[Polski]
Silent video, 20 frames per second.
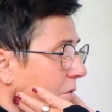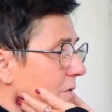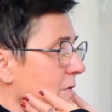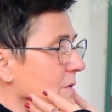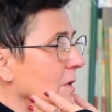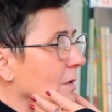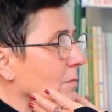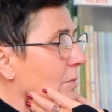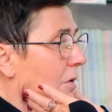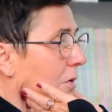od,
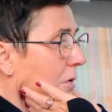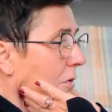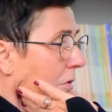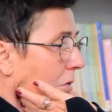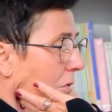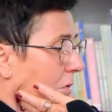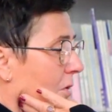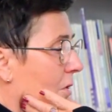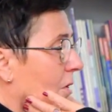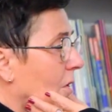samego,
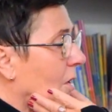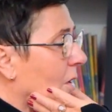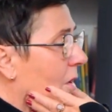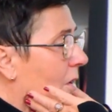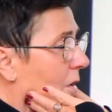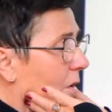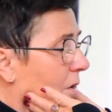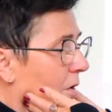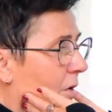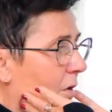
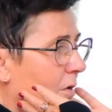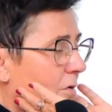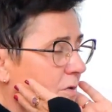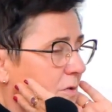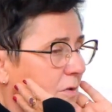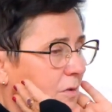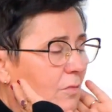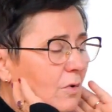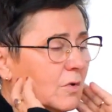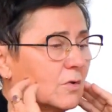od
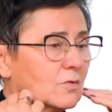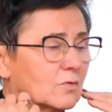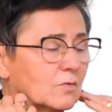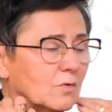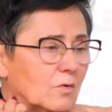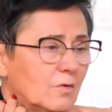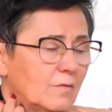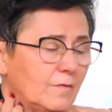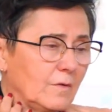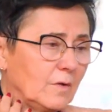samej
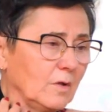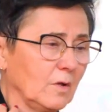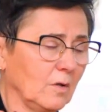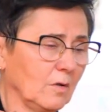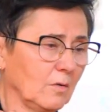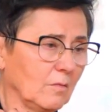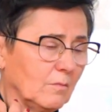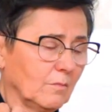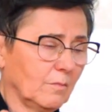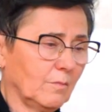żuchwy
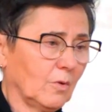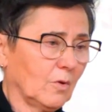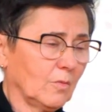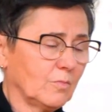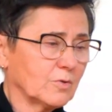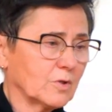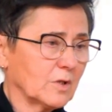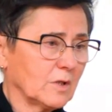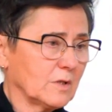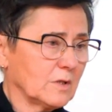
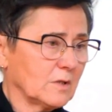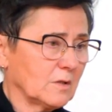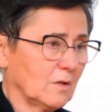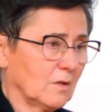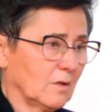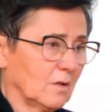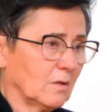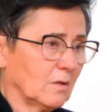poprzez